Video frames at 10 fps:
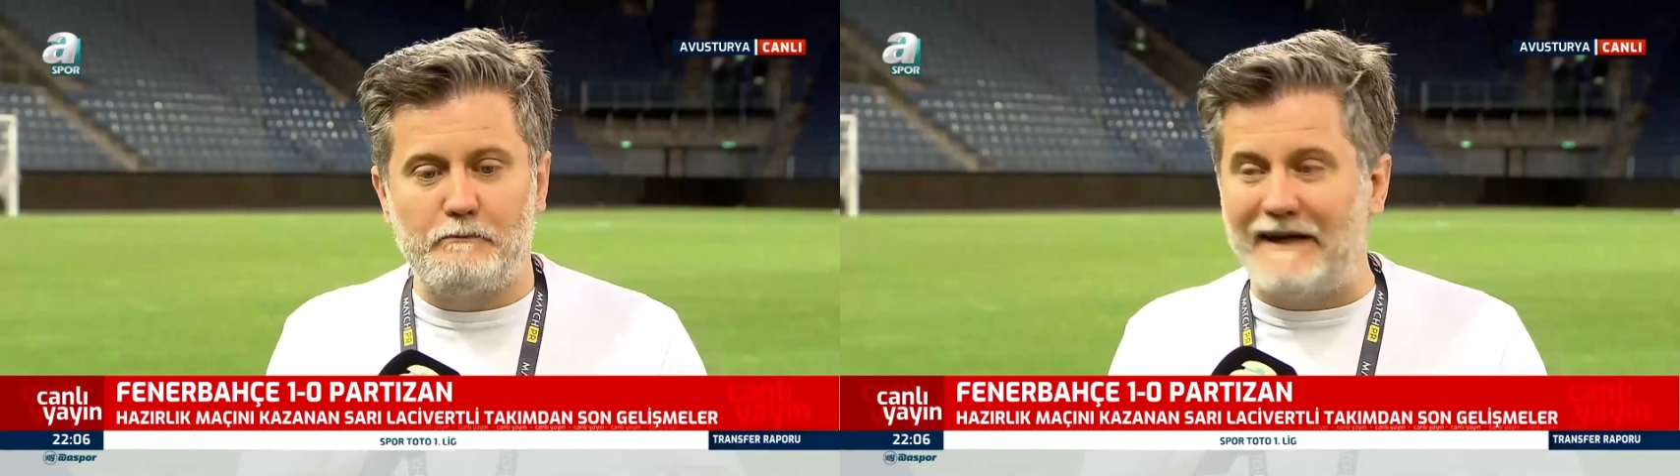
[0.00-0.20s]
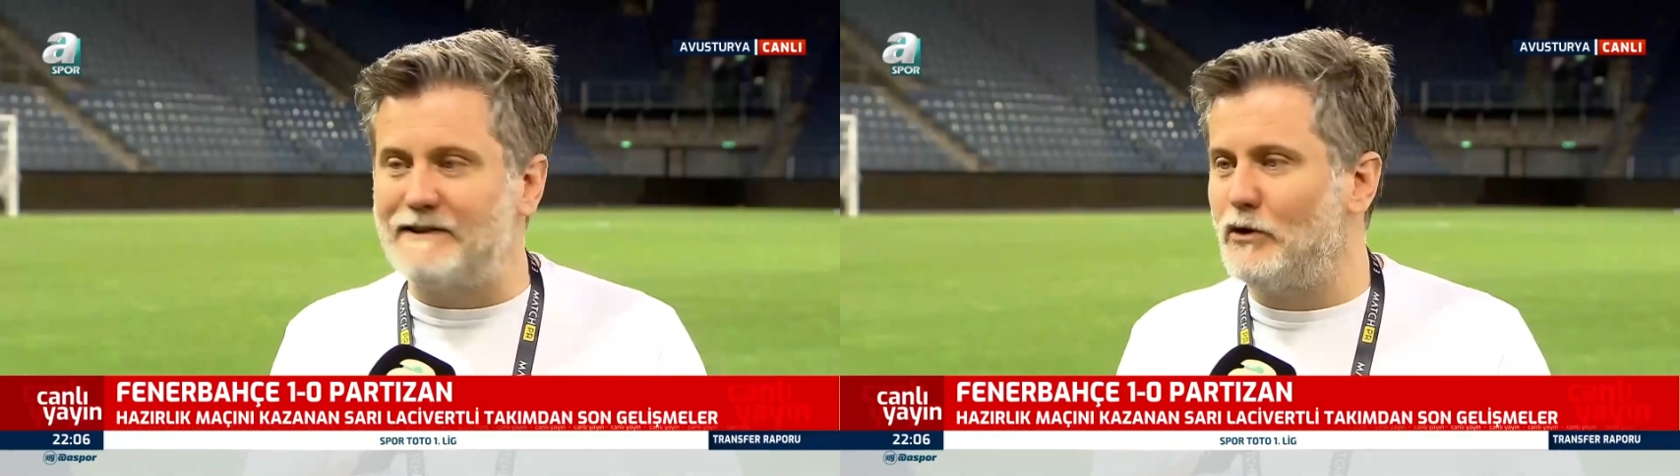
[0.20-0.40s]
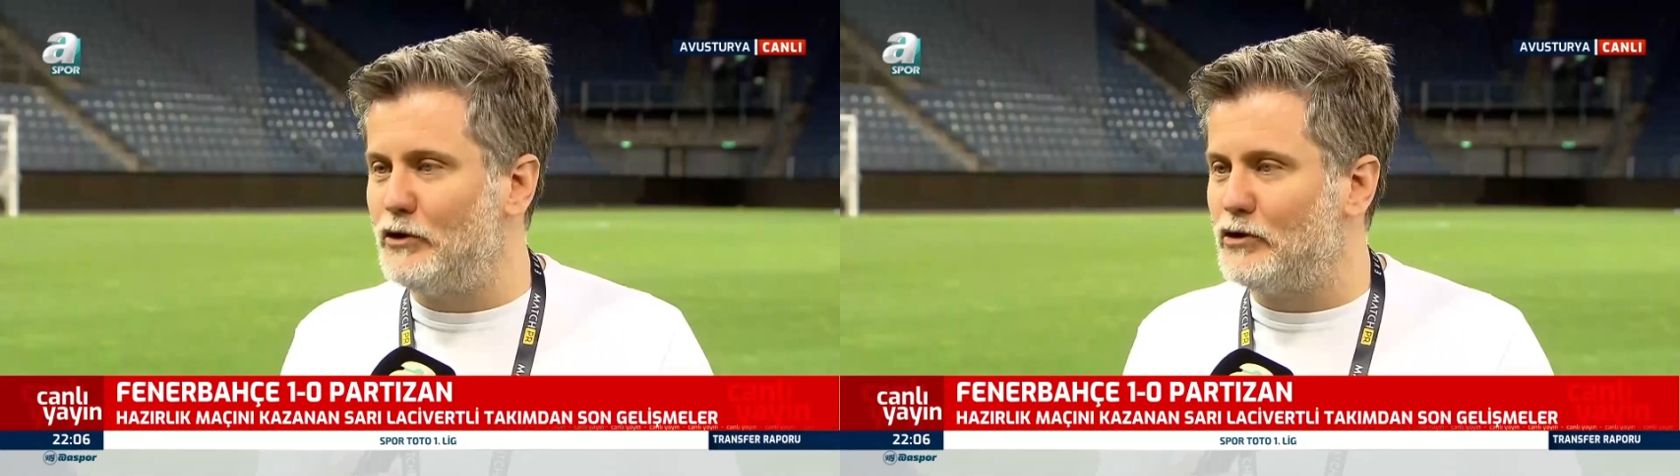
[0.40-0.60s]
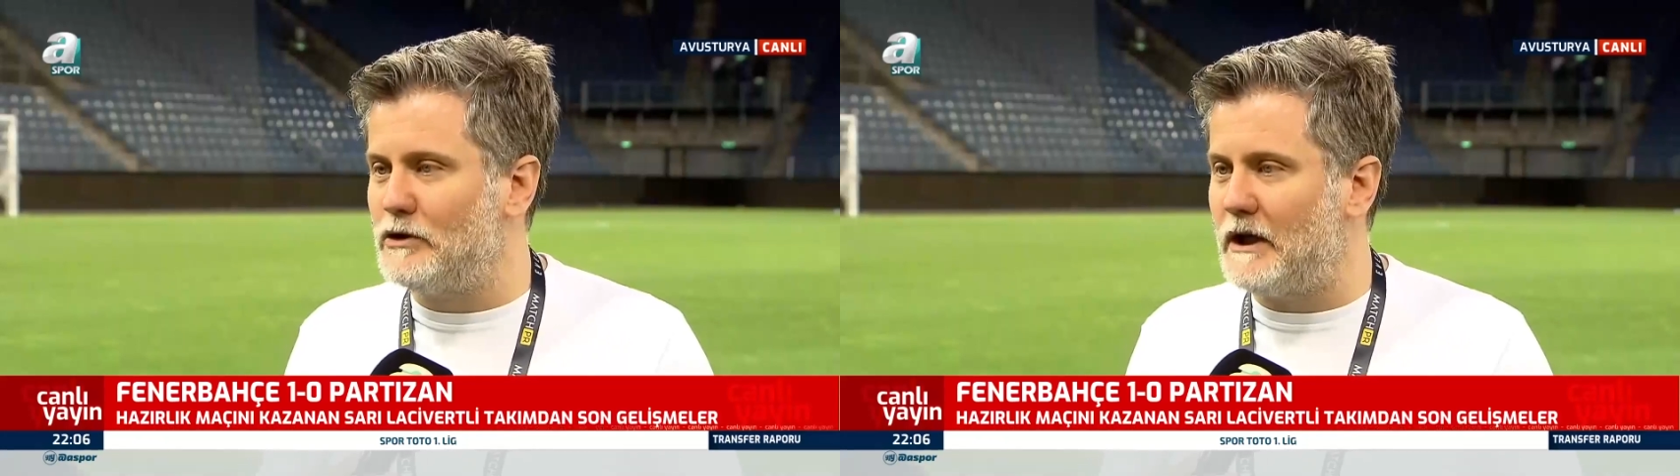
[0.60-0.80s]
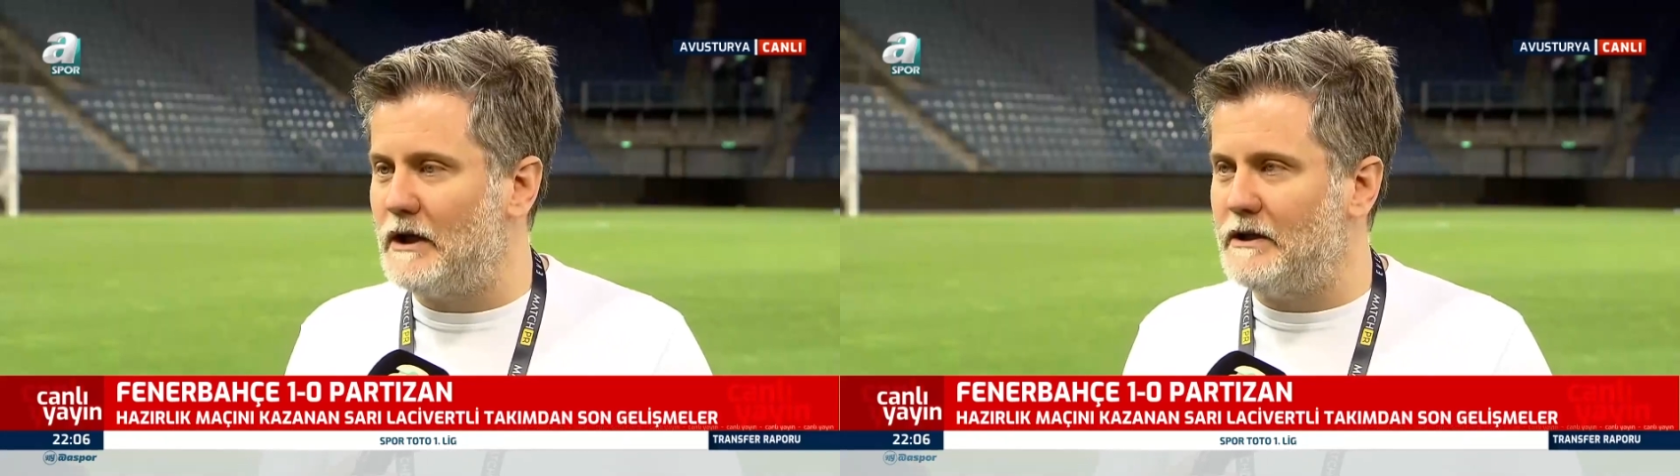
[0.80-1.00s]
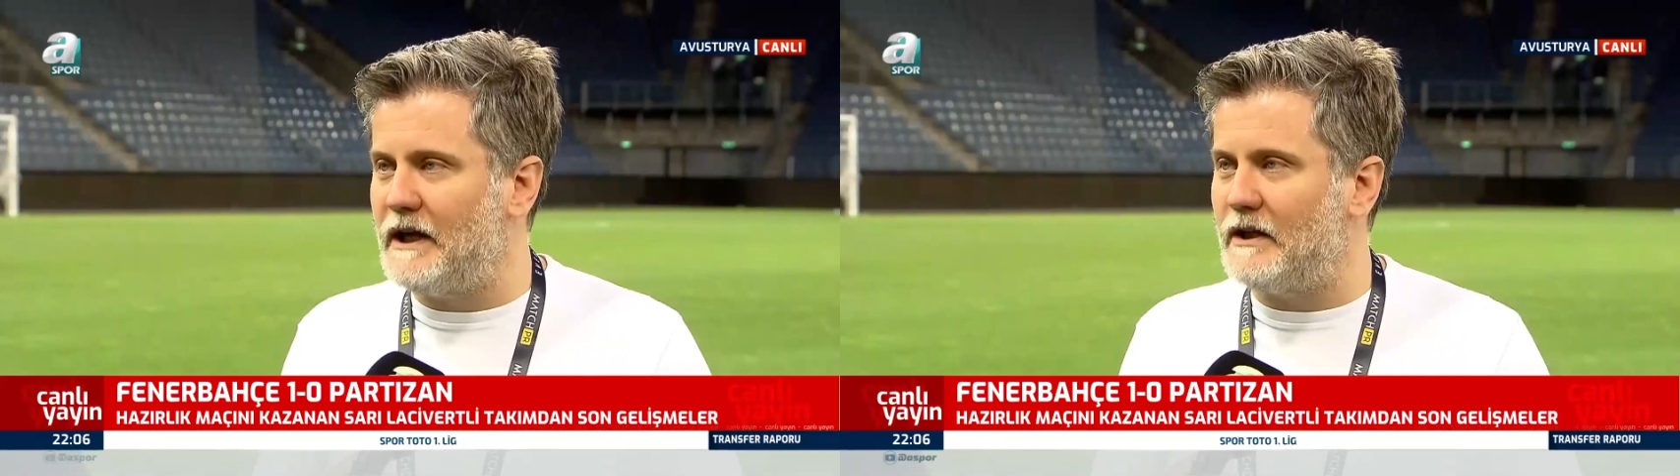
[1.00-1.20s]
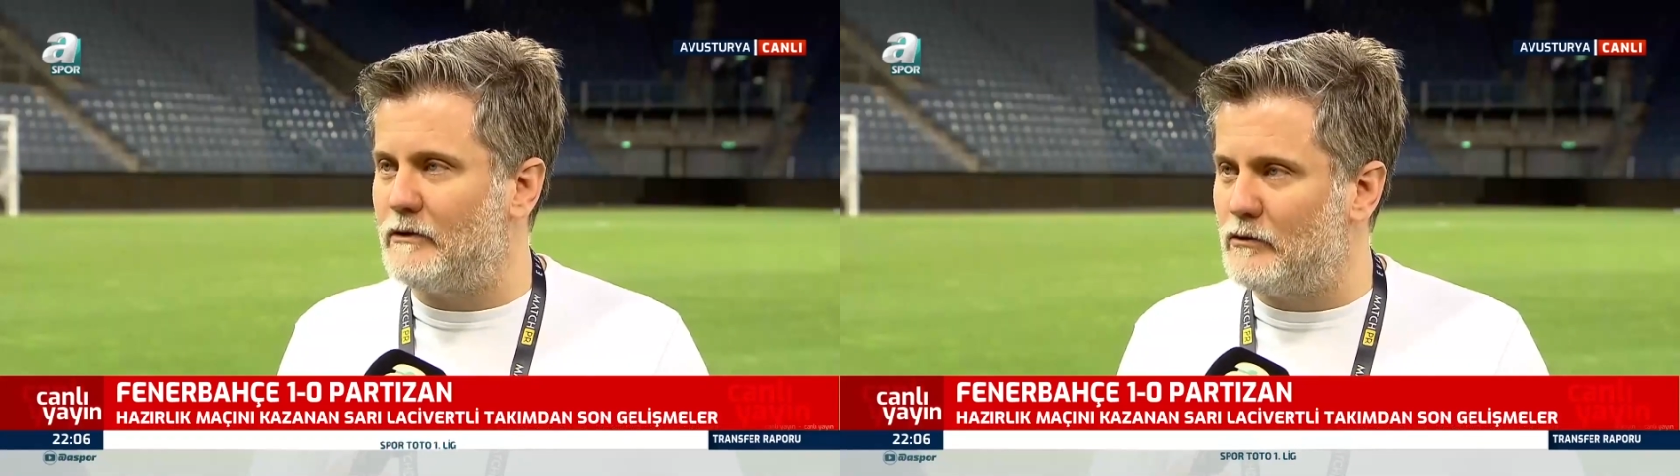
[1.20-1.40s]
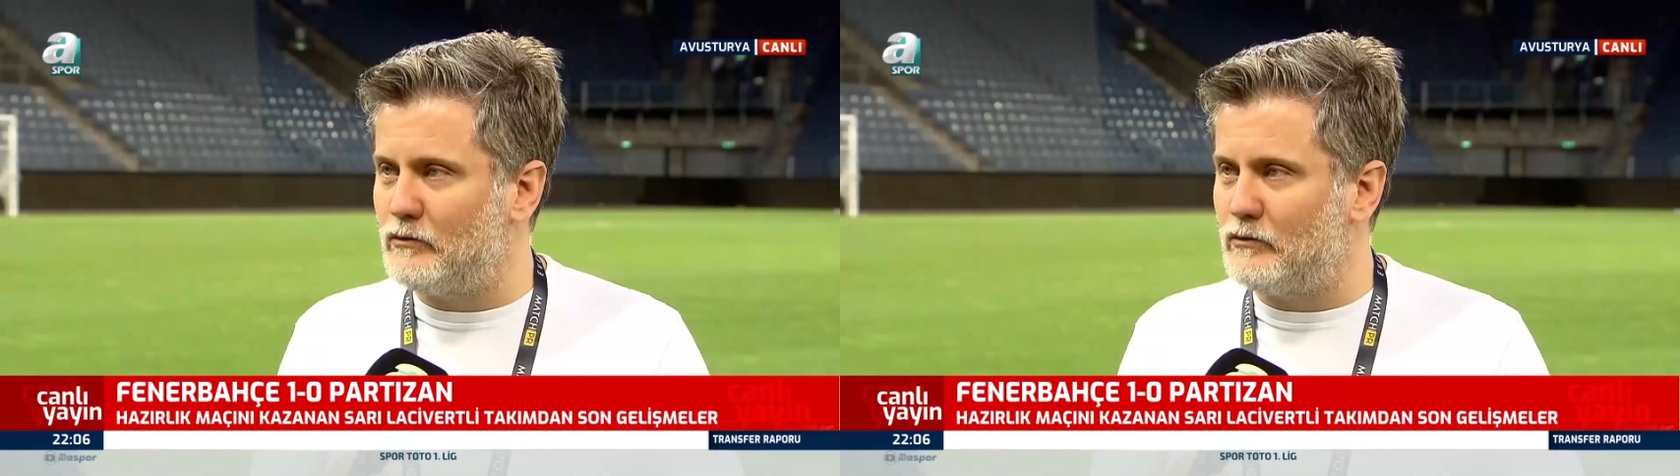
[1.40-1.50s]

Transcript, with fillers: pas oyununda yani